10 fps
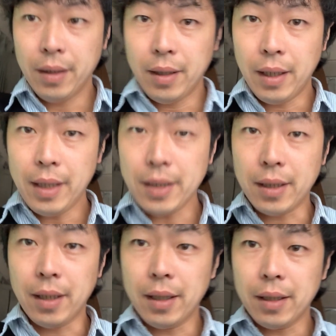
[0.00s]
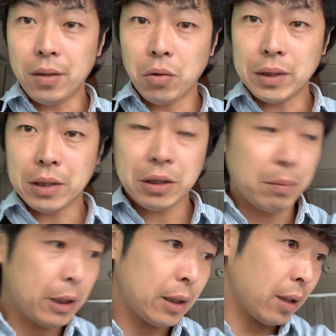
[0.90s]
はい、えー、到着し
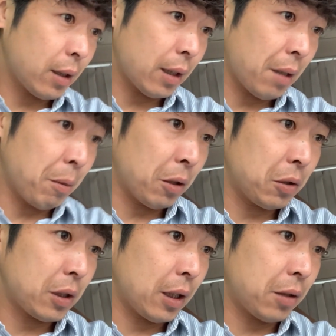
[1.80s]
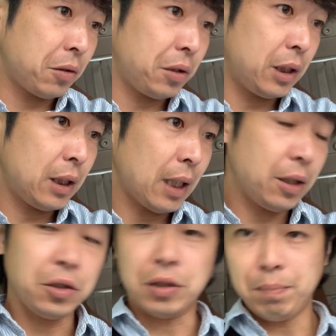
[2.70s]
ました。ただいまの時間くじさん
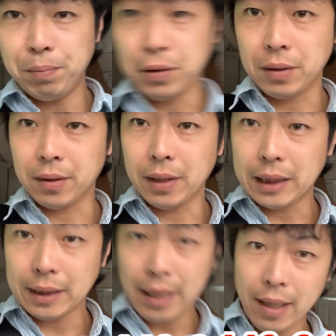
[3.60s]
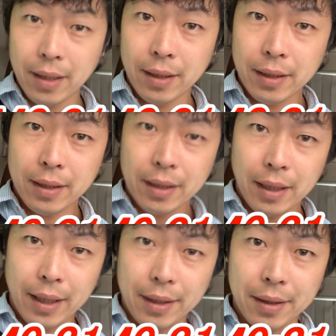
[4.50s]
じゅういっぷんですね。
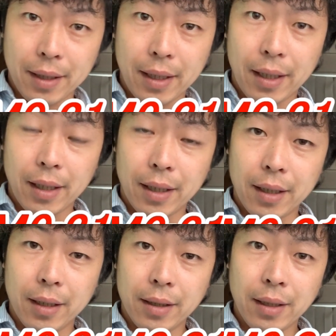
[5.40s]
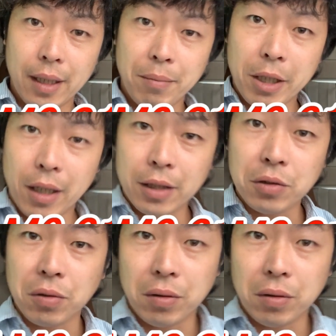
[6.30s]
はい、えー、な、今からちょっと、